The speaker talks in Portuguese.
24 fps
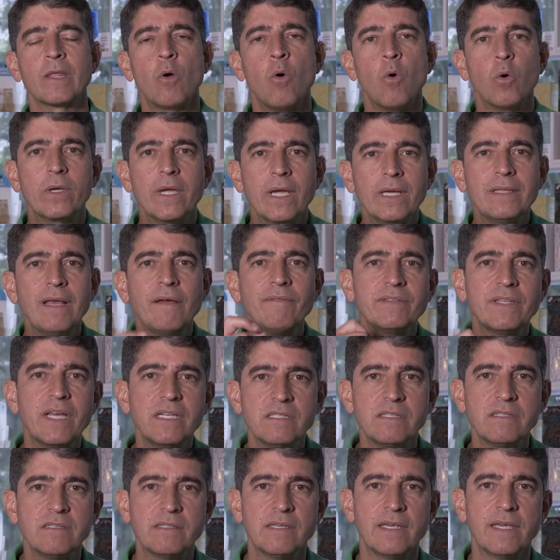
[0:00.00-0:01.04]
O que, que Davi está
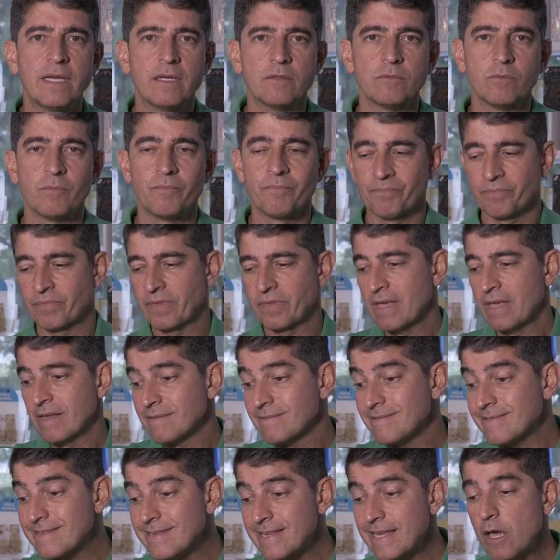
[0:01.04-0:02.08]
dizendo?
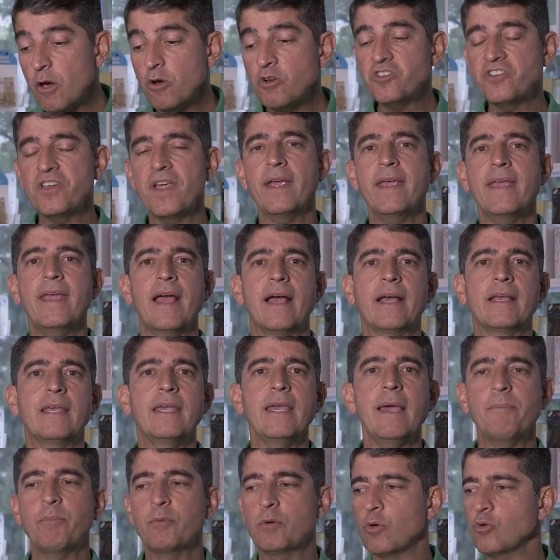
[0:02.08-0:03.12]
Se eu cheguei
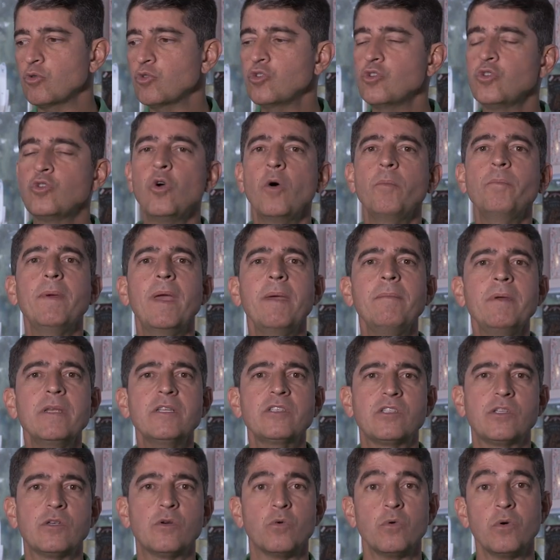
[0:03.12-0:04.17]
aqui é porque o Senhor
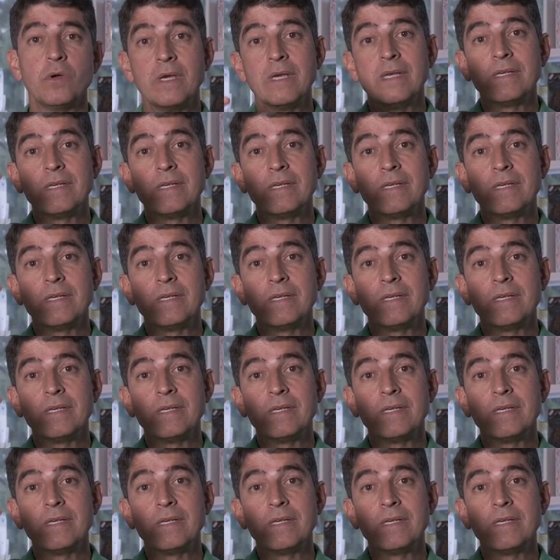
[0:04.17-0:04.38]
permitiu.